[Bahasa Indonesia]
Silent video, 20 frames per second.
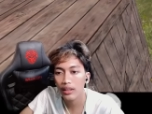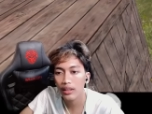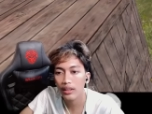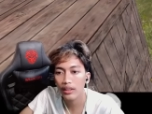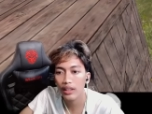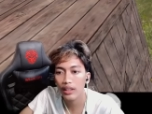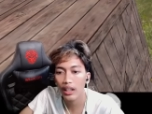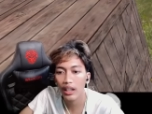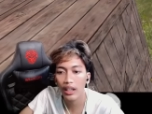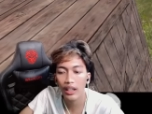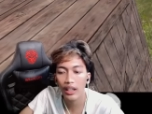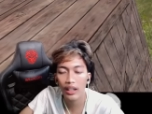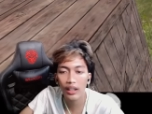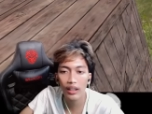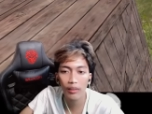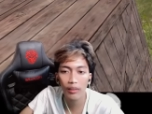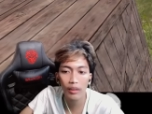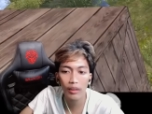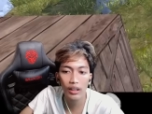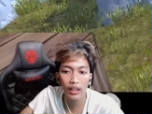
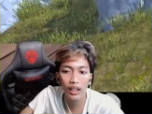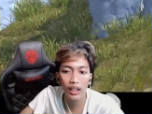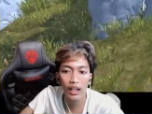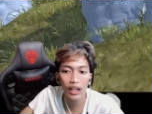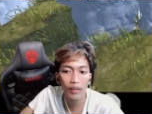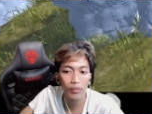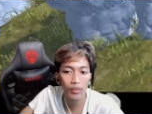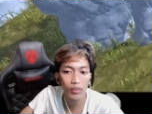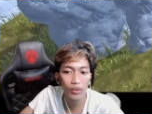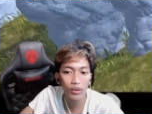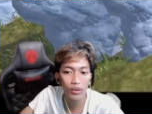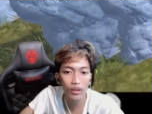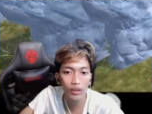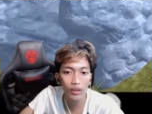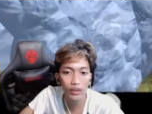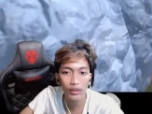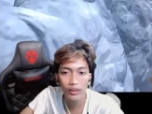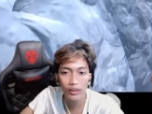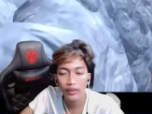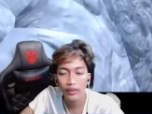Jerry mati lampu, cok.
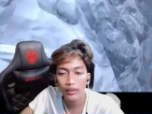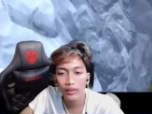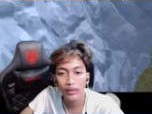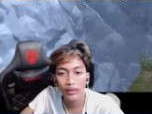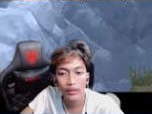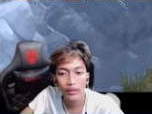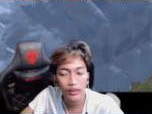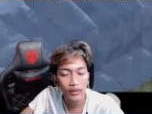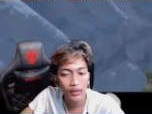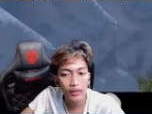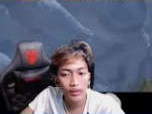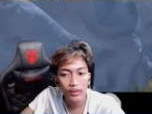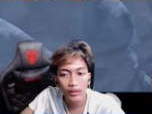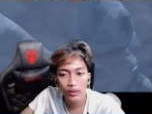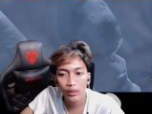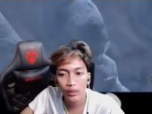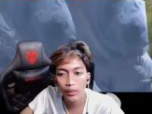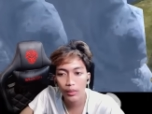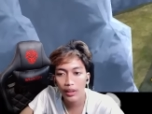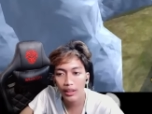
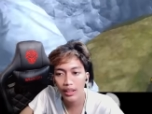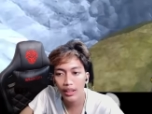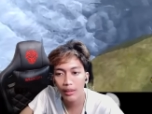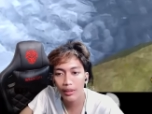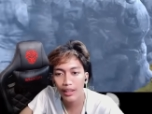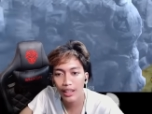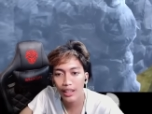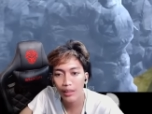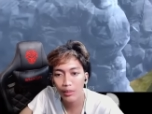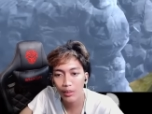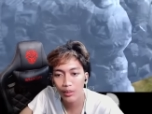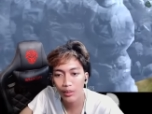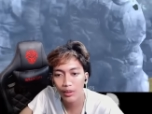Sumatera mati lampu mulu,